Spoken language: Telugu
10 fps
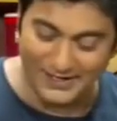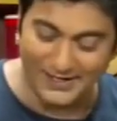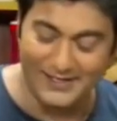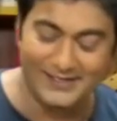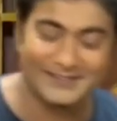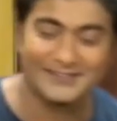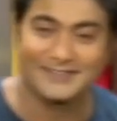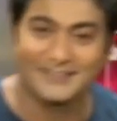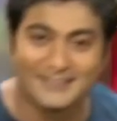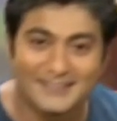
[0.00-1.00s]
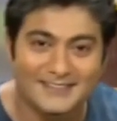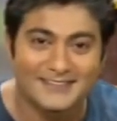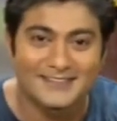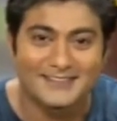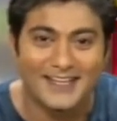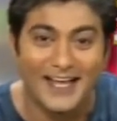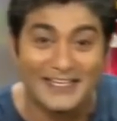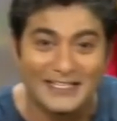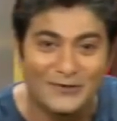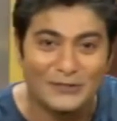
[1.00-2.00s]
ఆహా ఆ
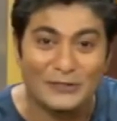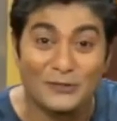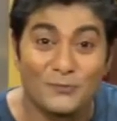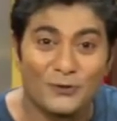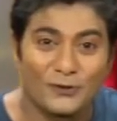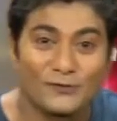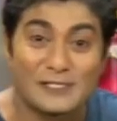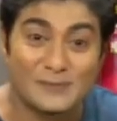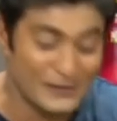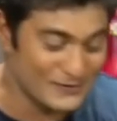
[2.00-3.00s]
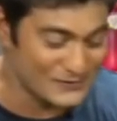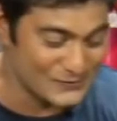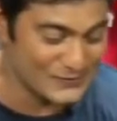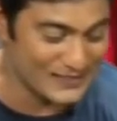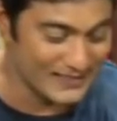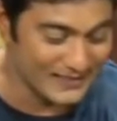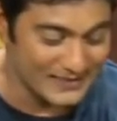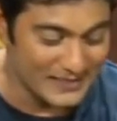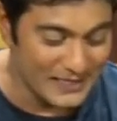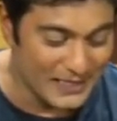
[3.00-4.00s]
ఇంగువతో ఎంత బ్యూటిఫుల్ స్మెల్ వస్తుంది చూసారా
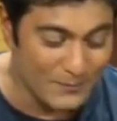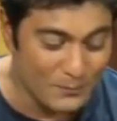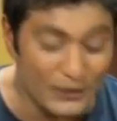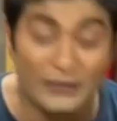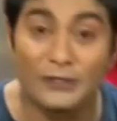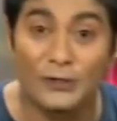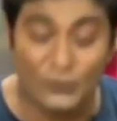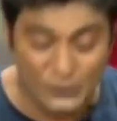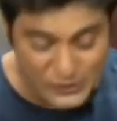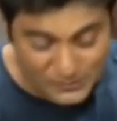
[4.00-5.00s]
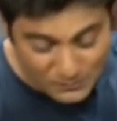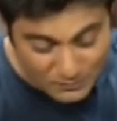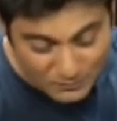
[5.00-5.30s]
ఇప్పుడు ఇందులో కొంచెం